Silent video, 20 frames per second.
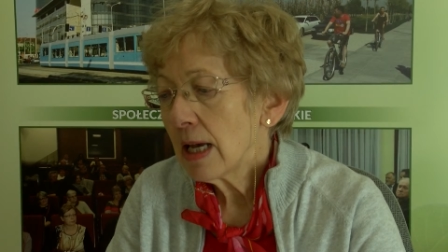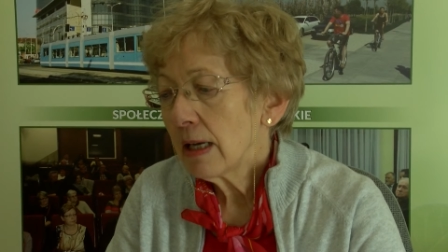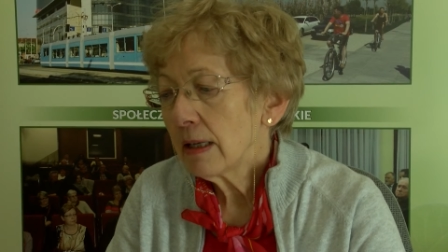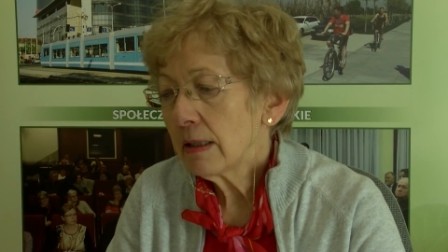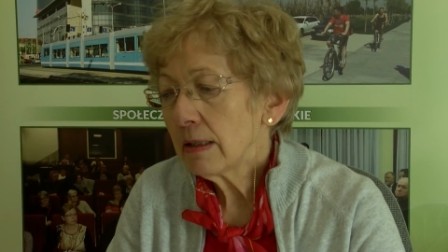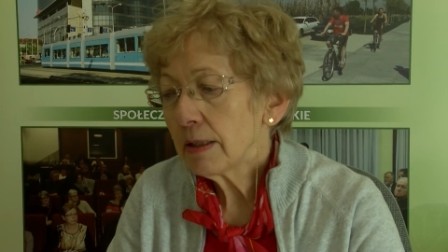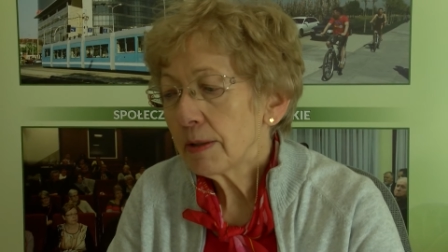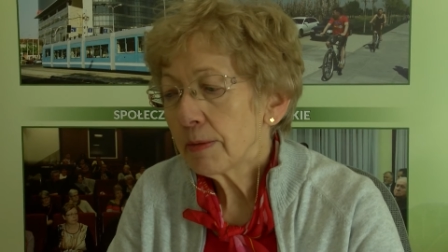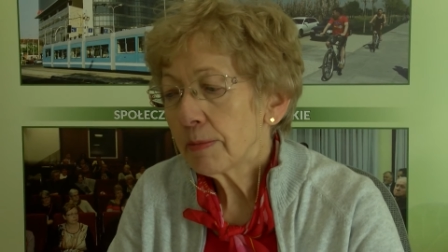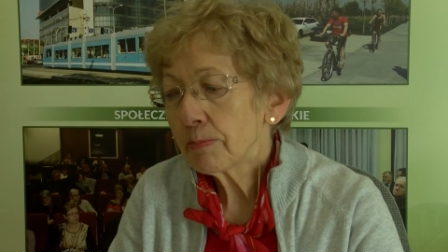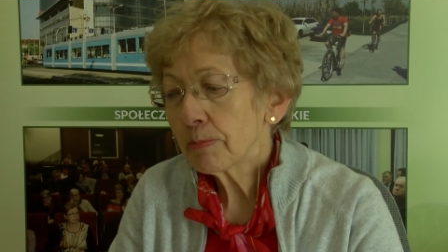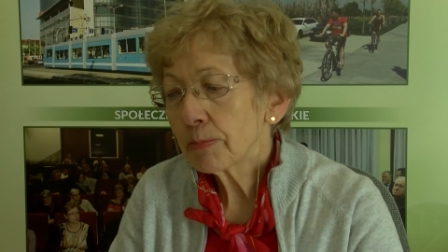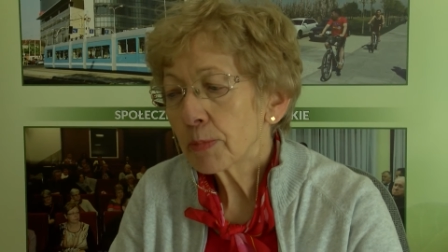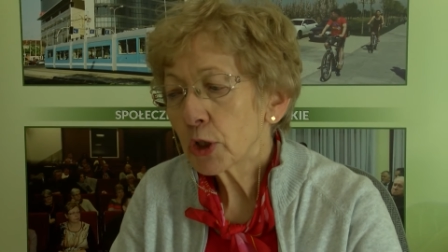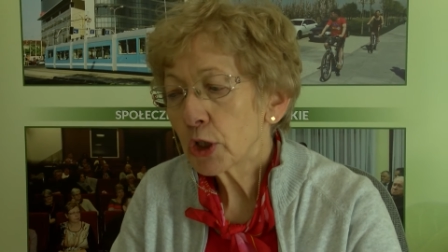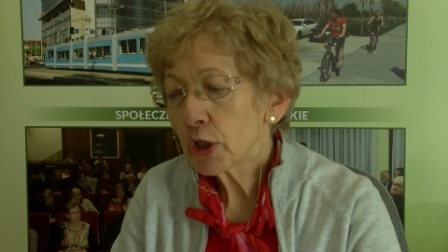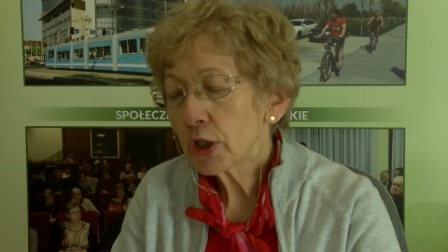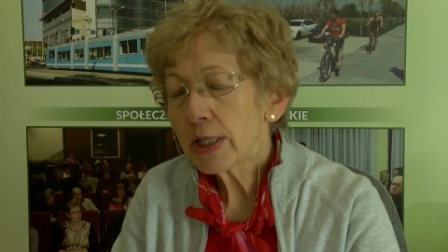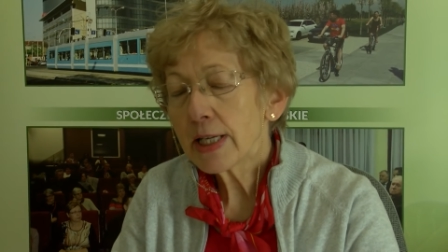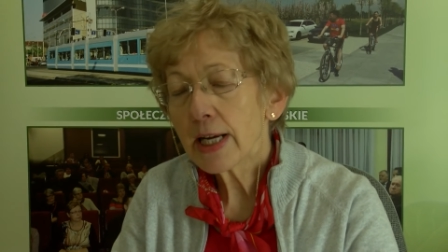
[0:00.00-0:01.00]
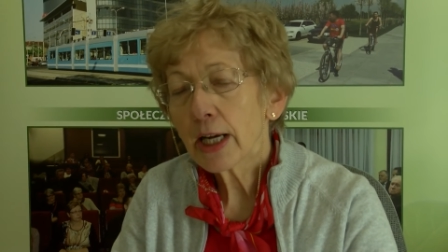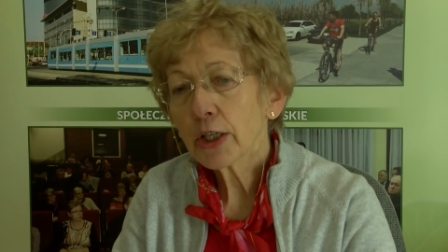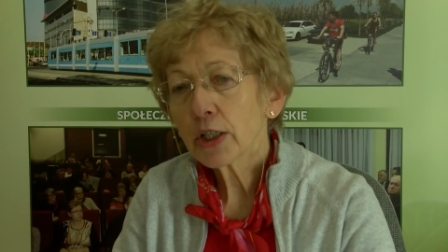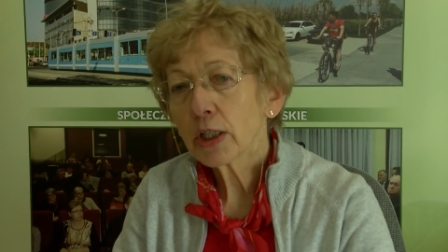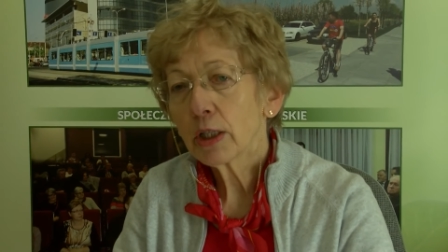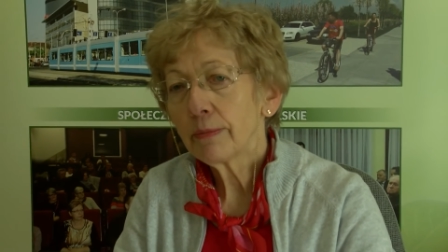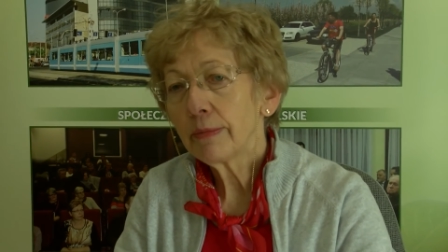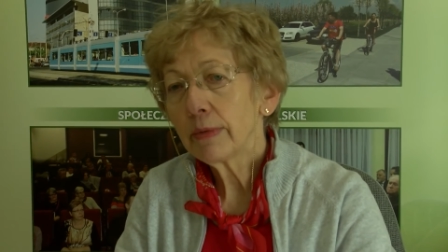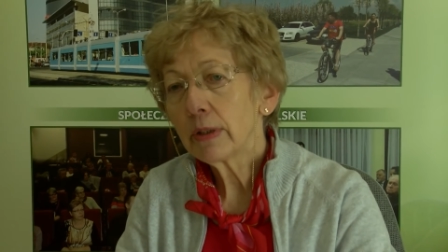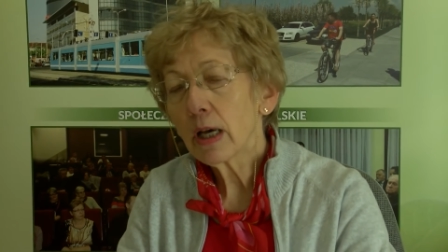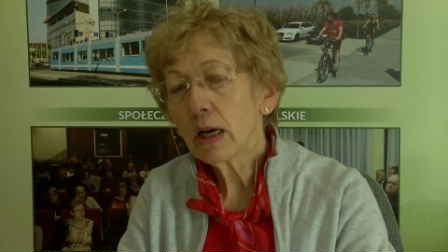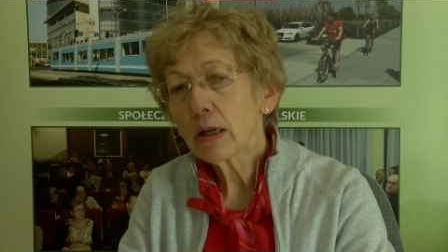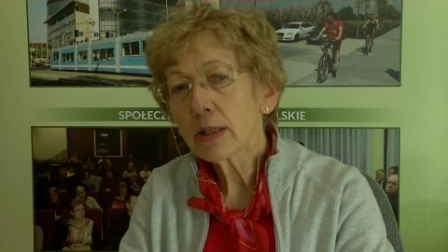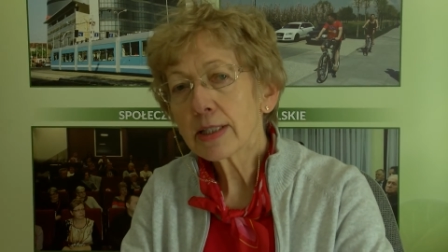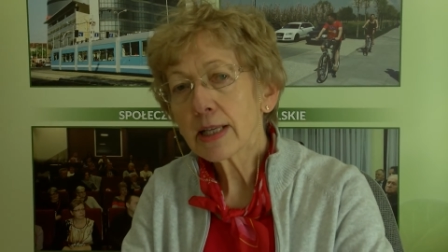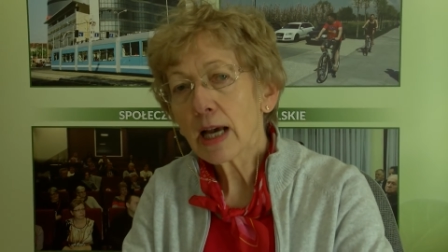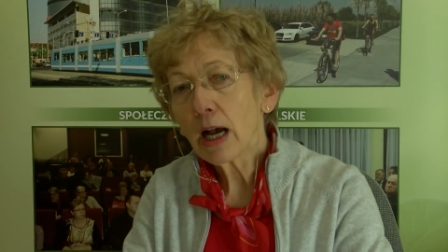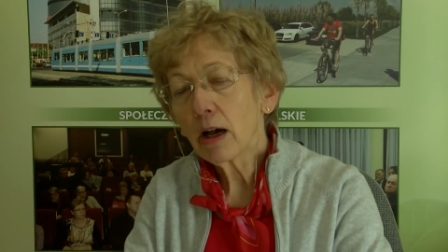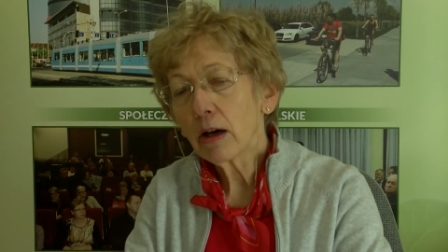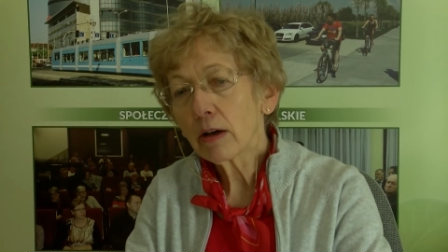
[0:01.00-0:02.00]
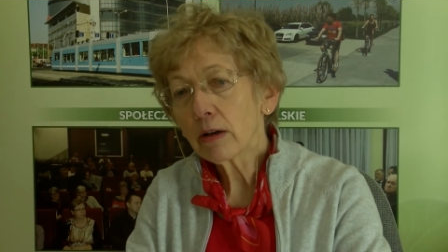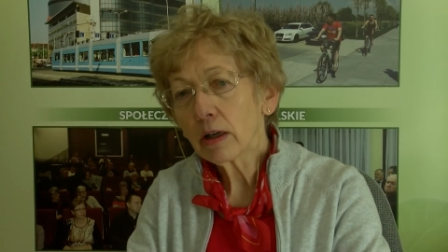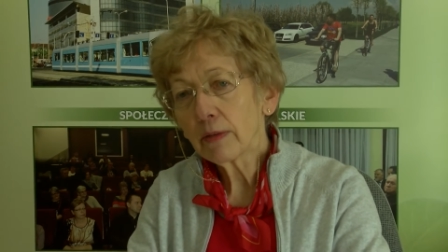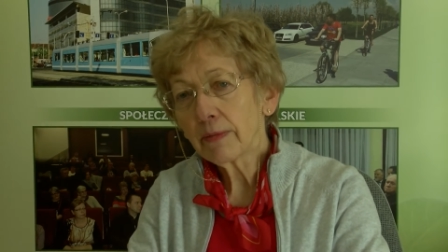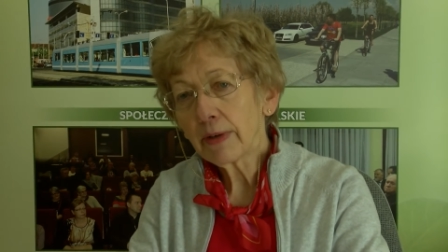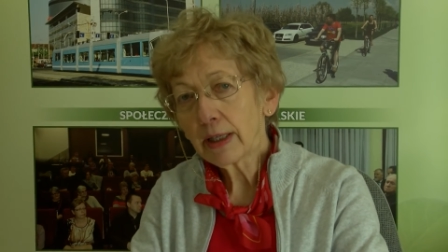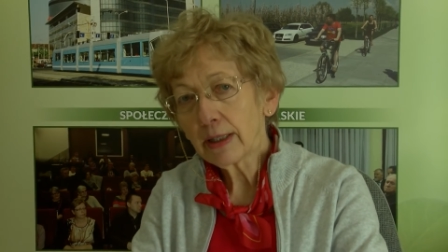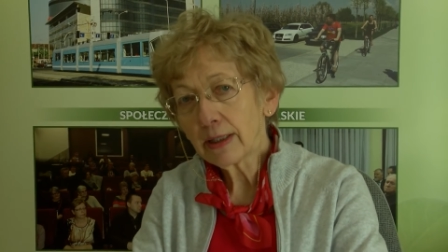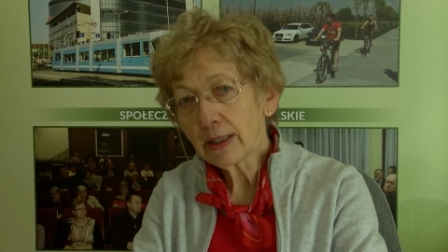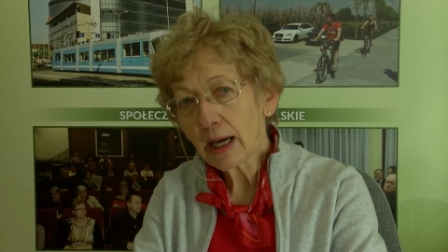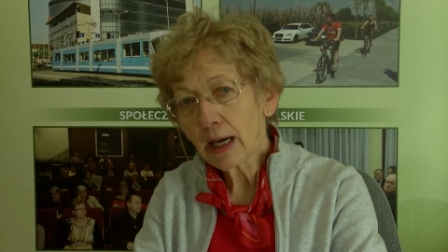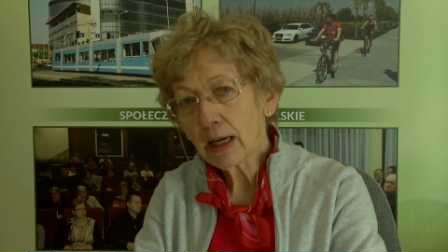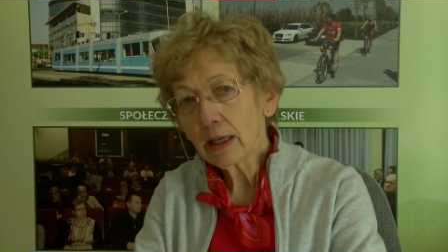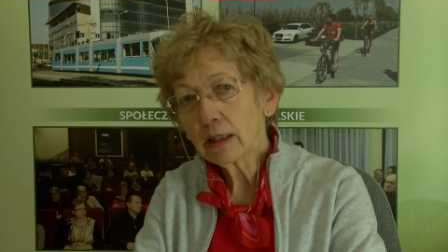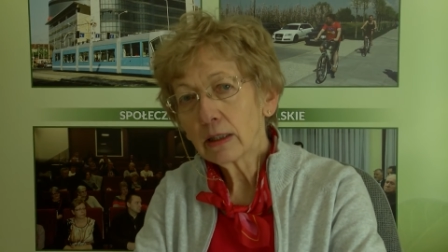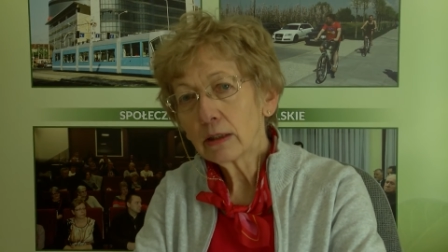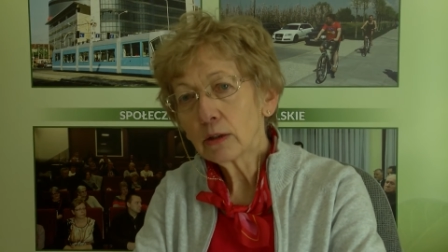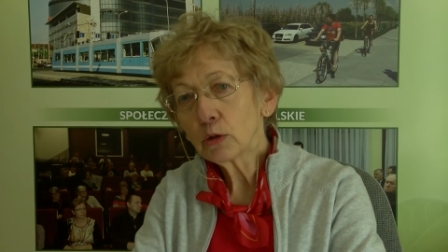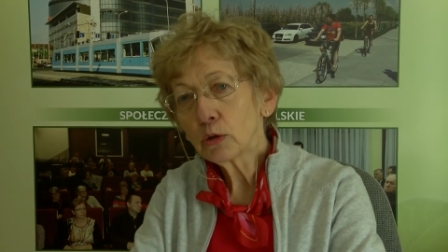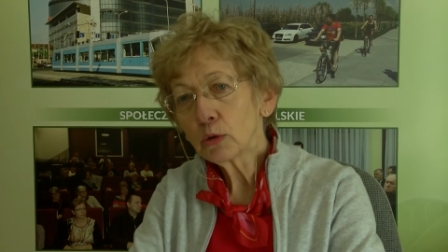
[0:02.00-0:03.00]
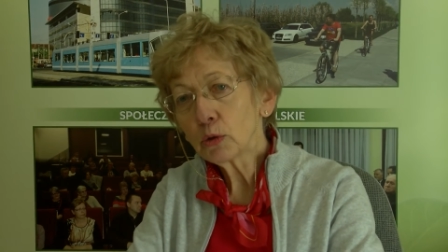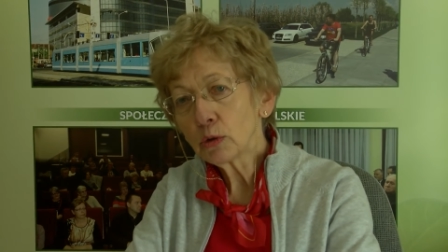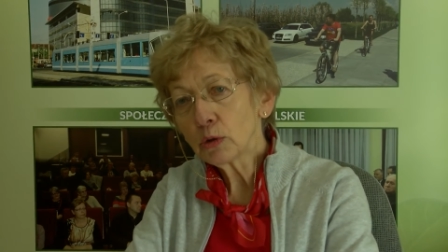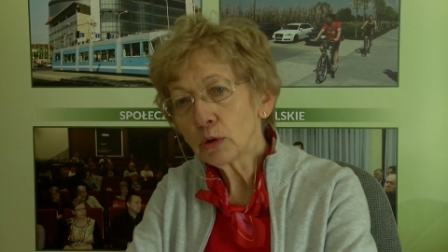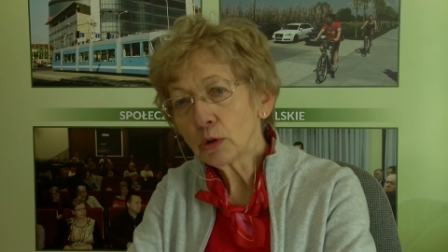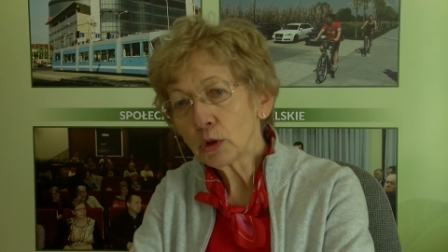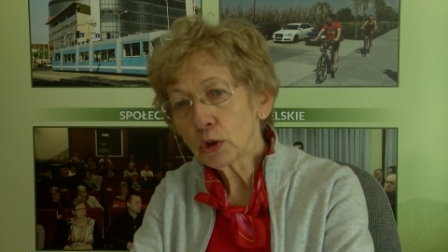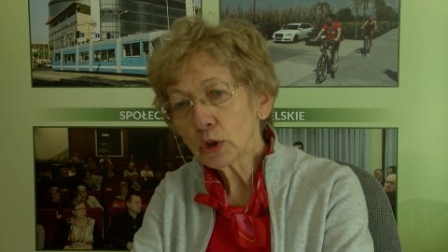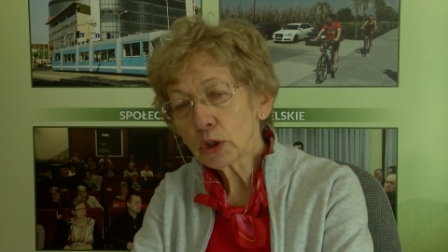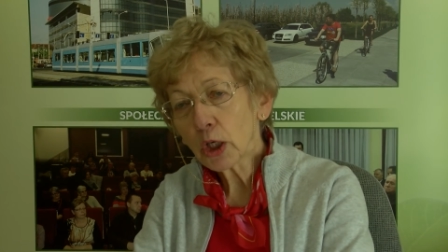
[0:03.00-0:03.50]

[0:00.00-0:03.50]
Y, przyczynia się do zachorowań na y,